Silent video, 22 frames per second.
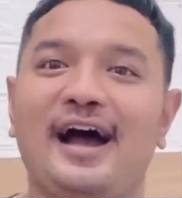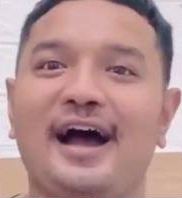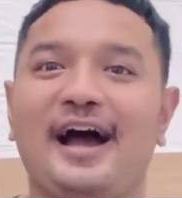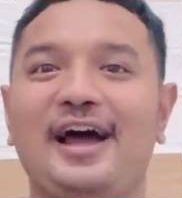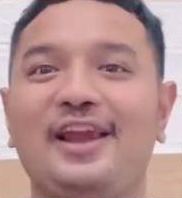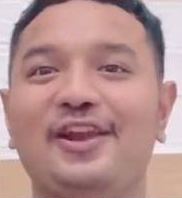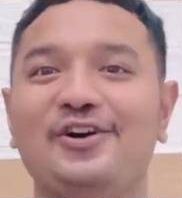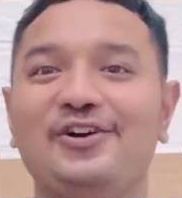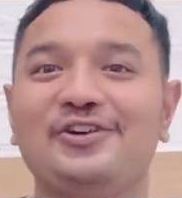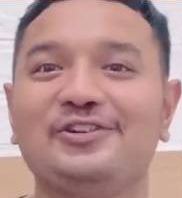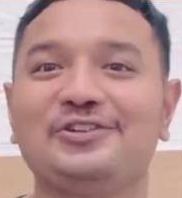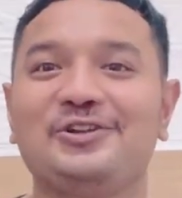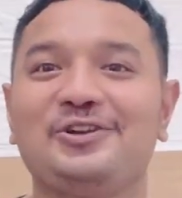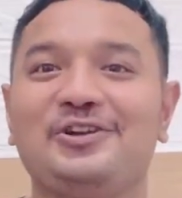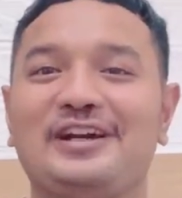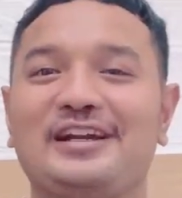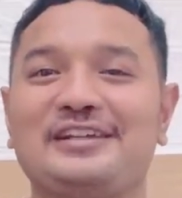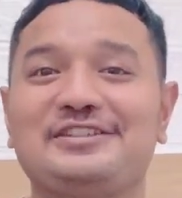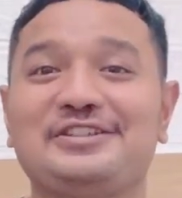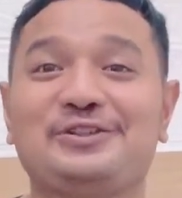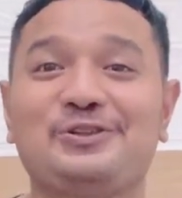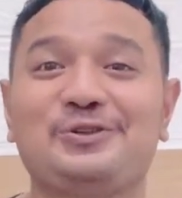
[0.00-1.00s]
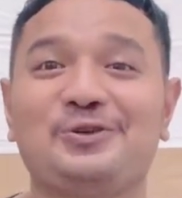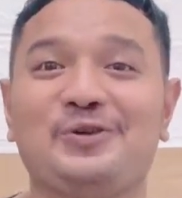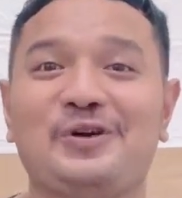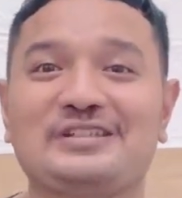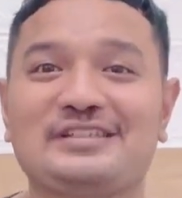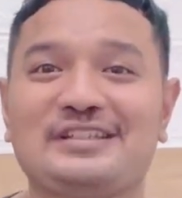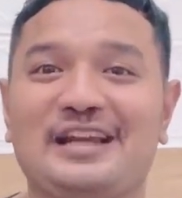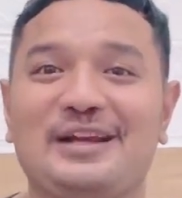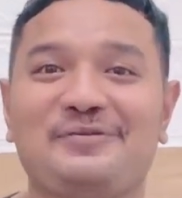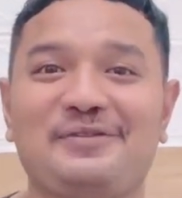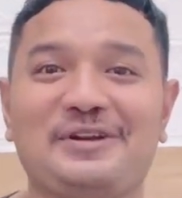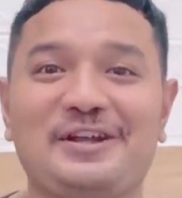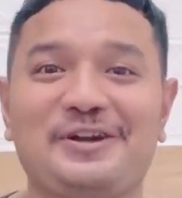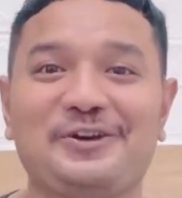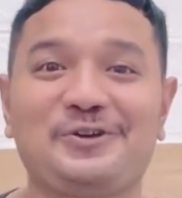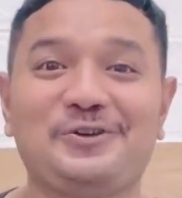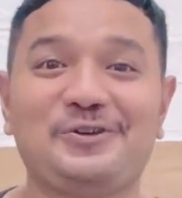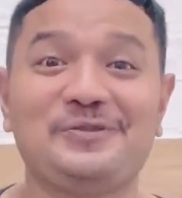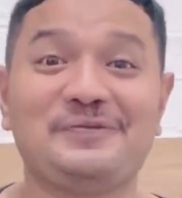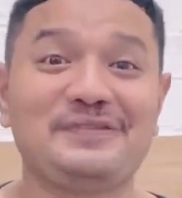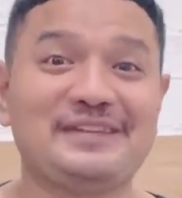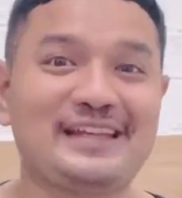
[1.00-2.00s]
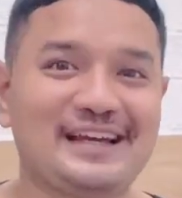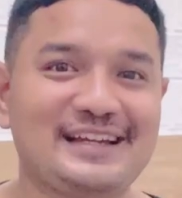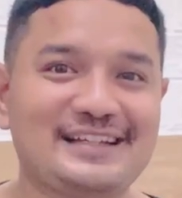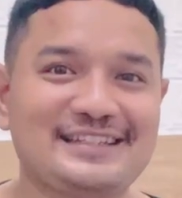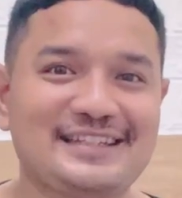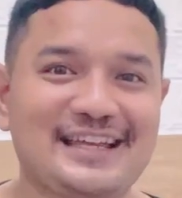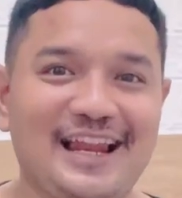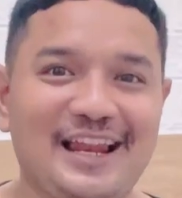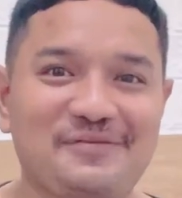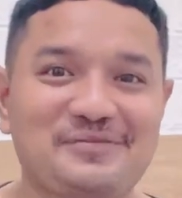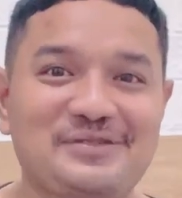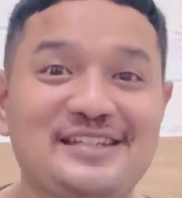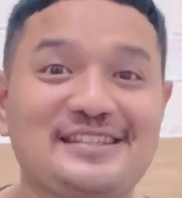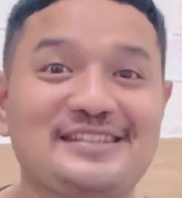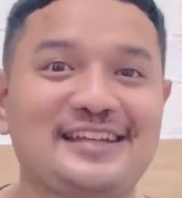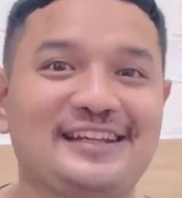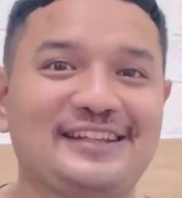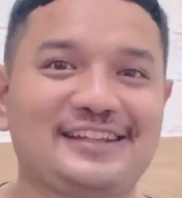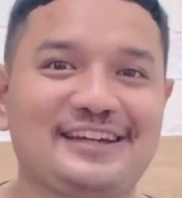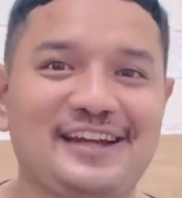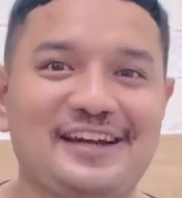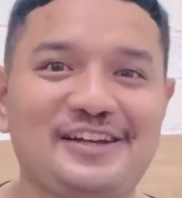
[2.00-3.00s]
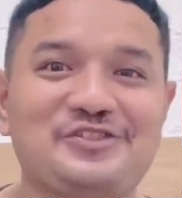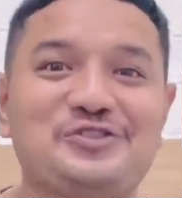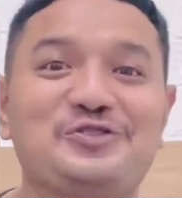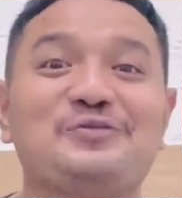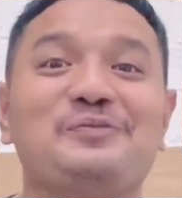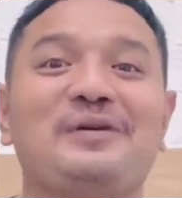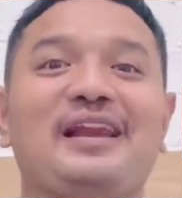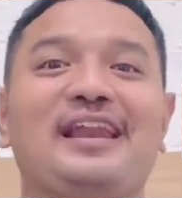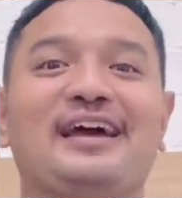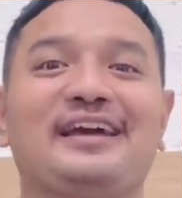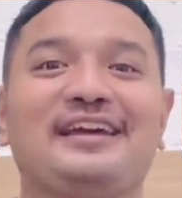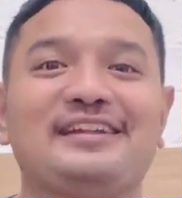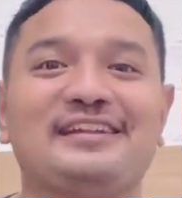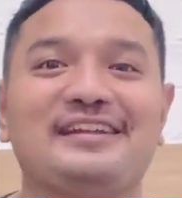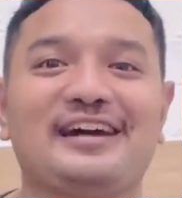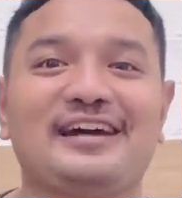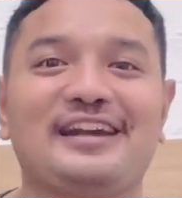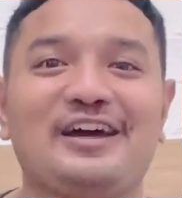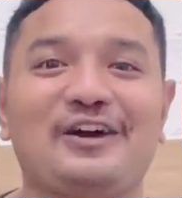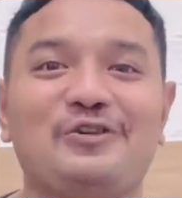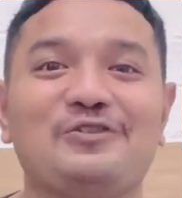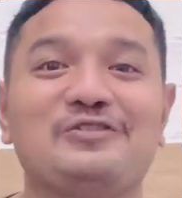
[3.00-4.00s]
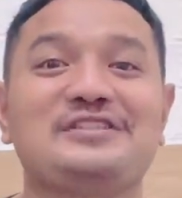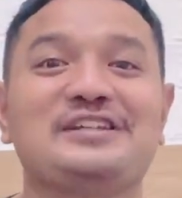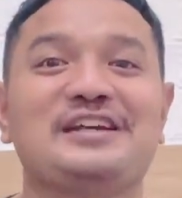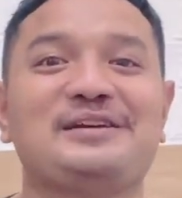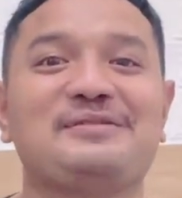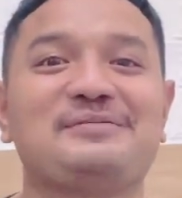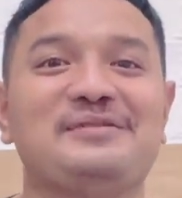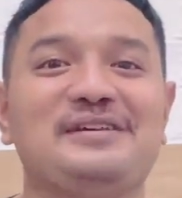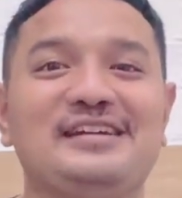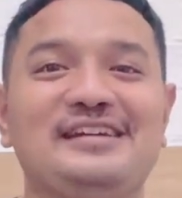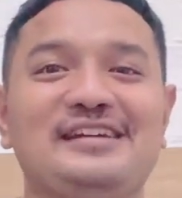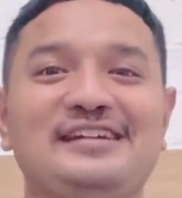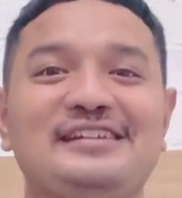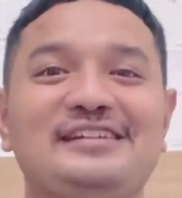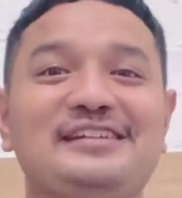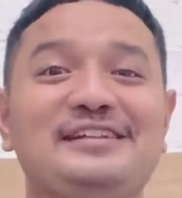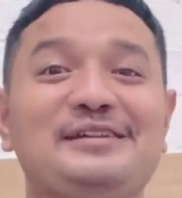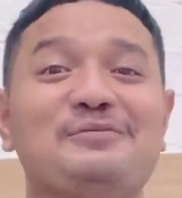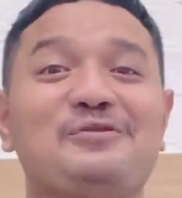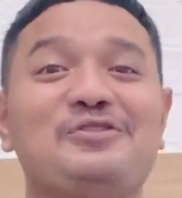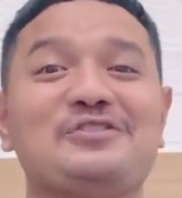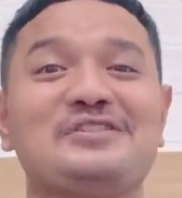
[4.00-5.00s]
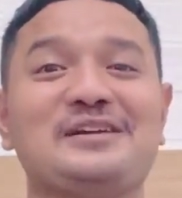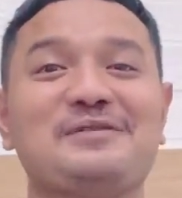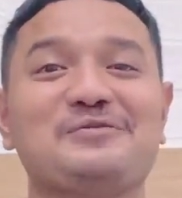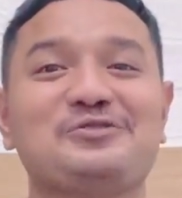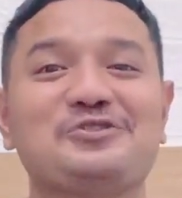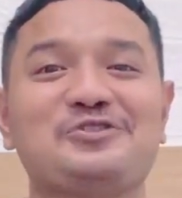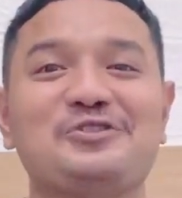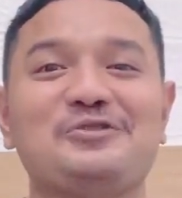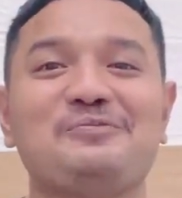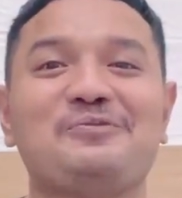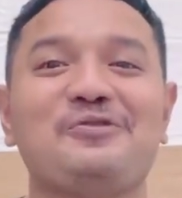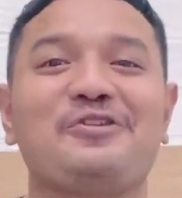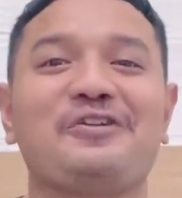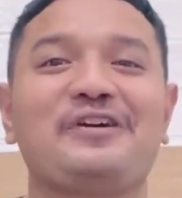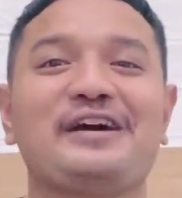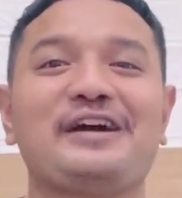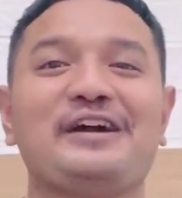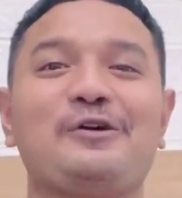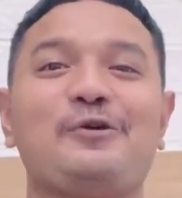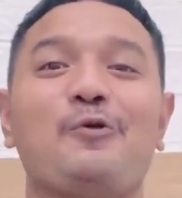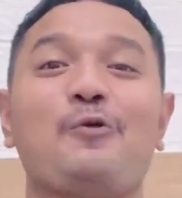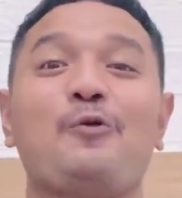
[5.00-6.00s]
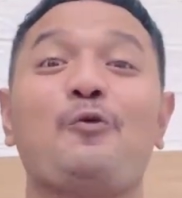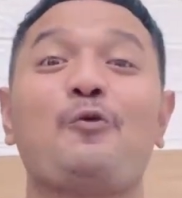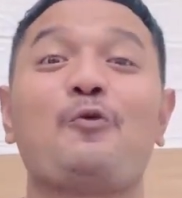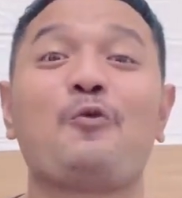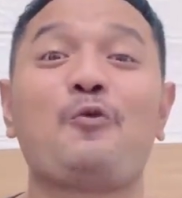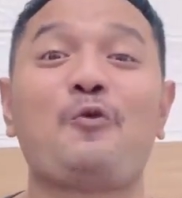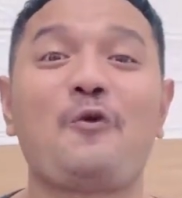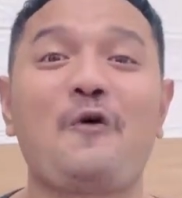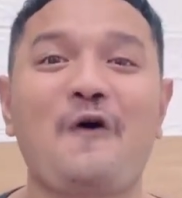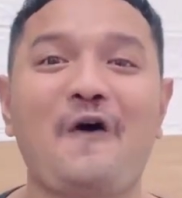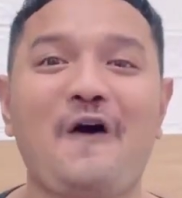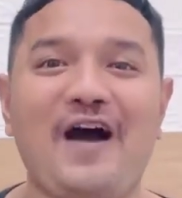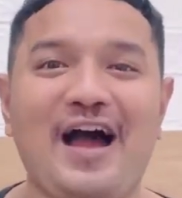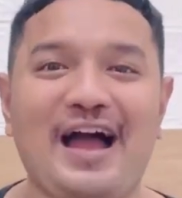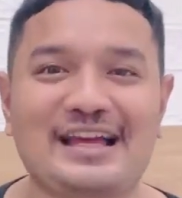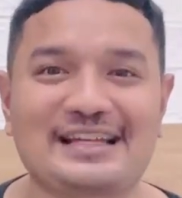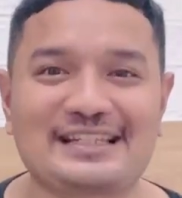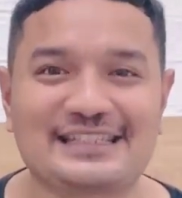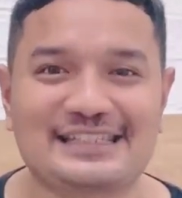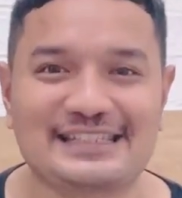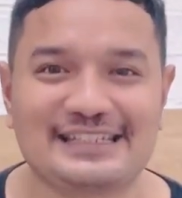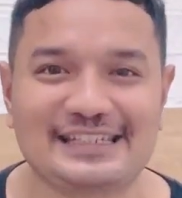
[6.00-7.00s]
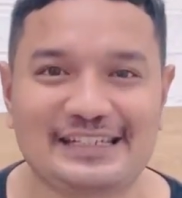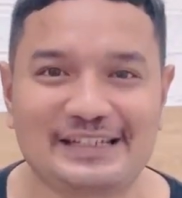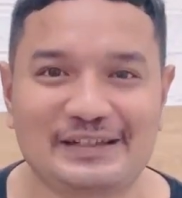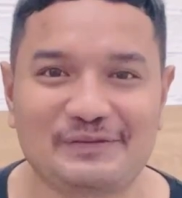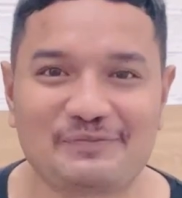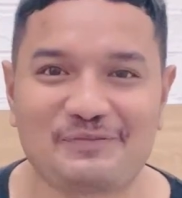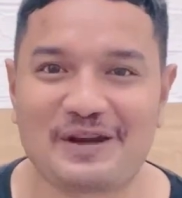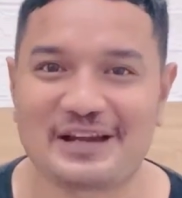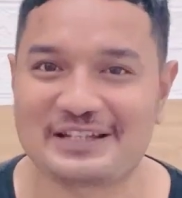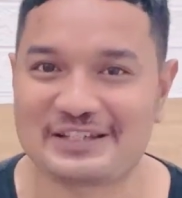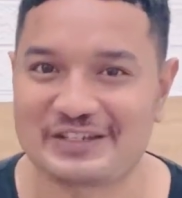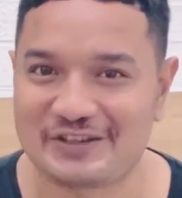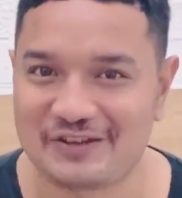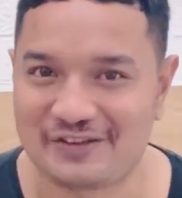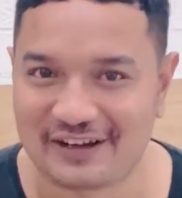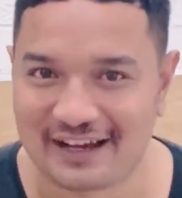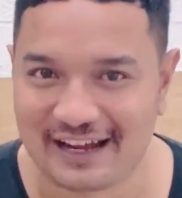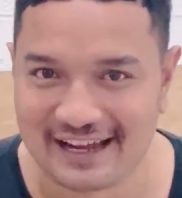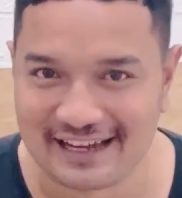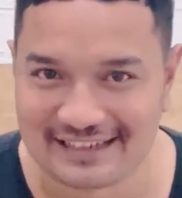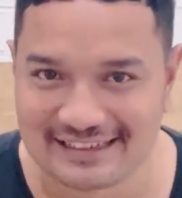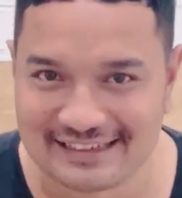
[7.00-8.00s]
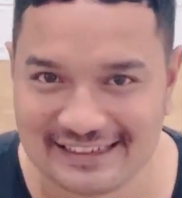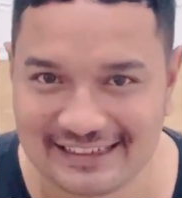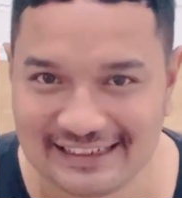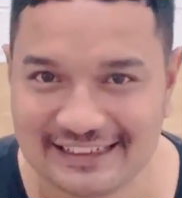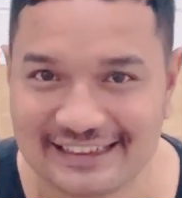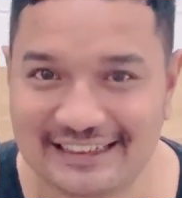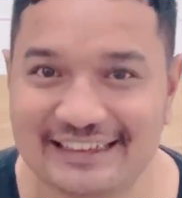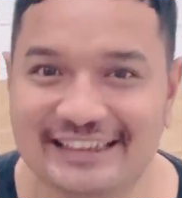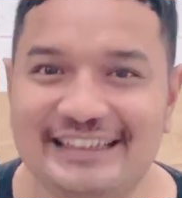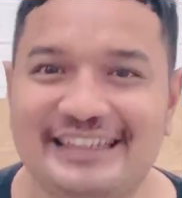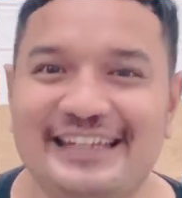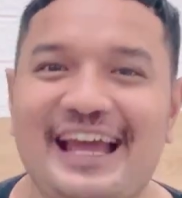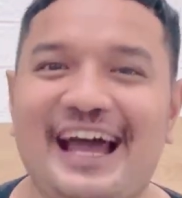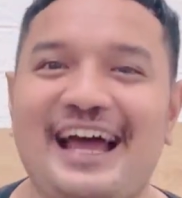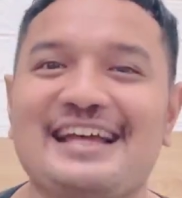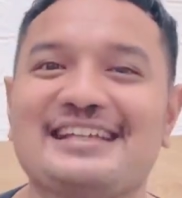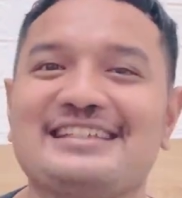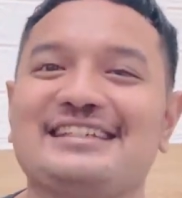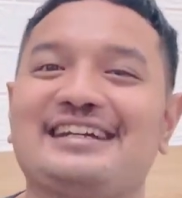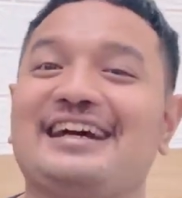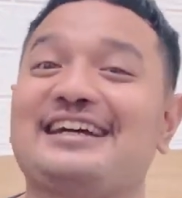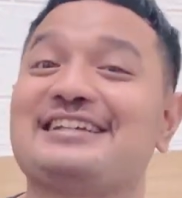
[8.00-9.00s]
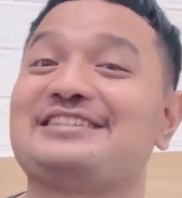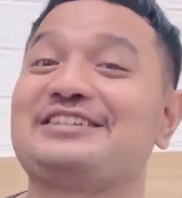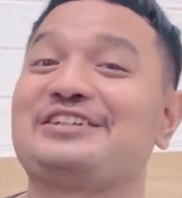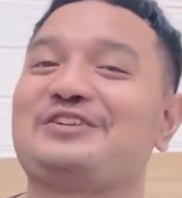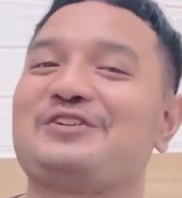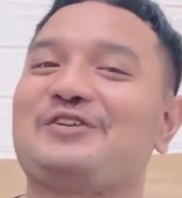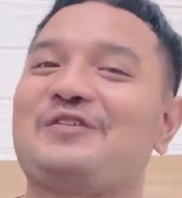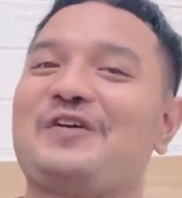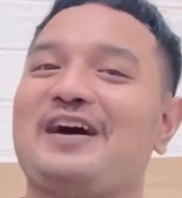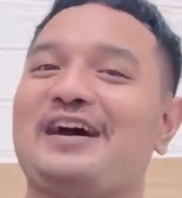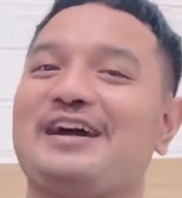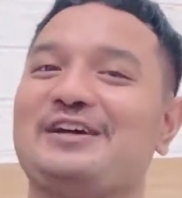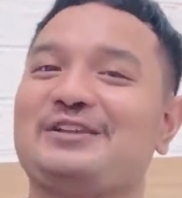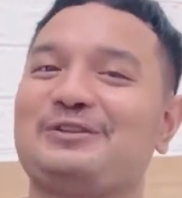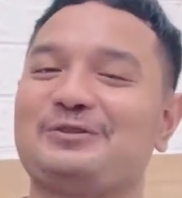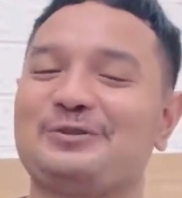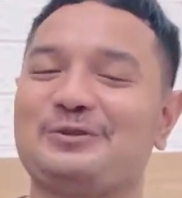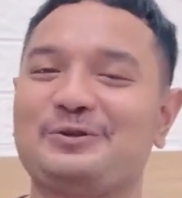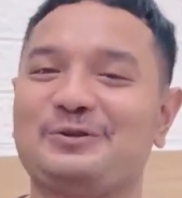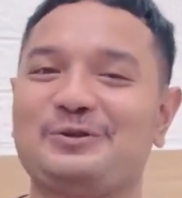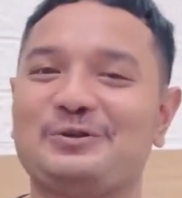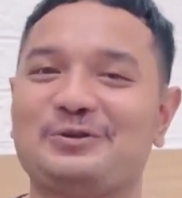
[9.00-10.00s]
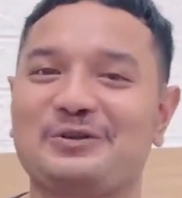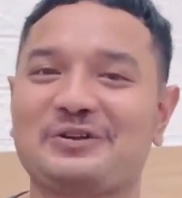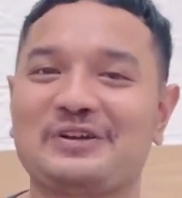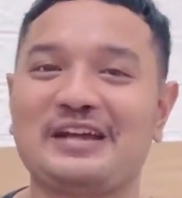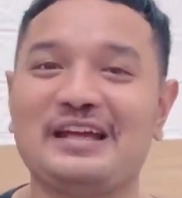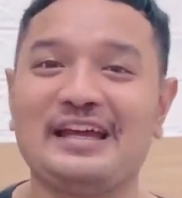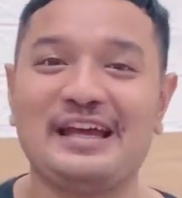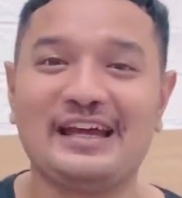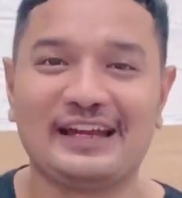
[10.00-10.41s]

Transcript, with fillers: Halo dulur asiku, assalamualaikum dan salam sejahtera Jumpa lagi dengan aku Jamie di Mozamco Pokoknya asik, masih asik di asik-asik itu tulur.